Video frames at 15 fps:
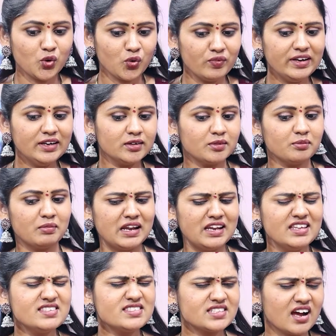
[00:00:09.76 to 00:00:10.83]
కోవిడ్
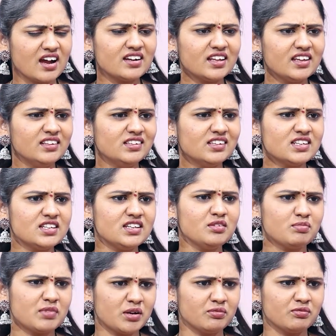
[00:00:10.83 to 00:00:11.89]
మళ్ళీ స్టార్ట్ అయింది అని
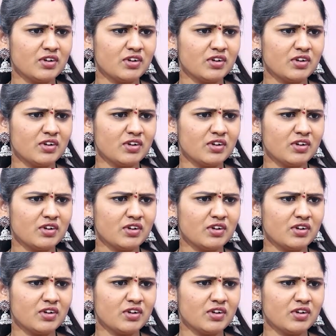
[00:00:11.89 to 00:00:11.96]
మనం